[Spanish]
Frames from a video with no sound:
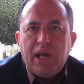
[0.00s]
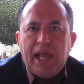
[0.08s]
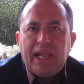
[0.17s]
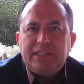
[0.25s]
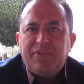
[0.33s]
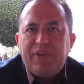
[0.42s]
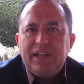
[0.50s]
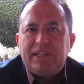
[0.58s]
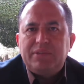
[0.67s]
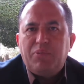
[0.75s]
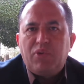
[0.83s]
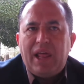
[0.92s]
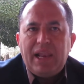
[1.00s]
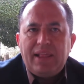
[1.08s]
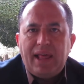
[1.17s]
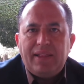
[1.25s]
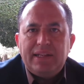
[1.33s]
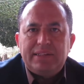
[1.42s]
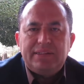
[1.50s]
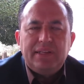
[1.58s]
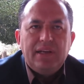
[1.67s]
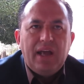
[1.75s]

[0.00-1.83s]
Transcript: en las diferentes modalidades,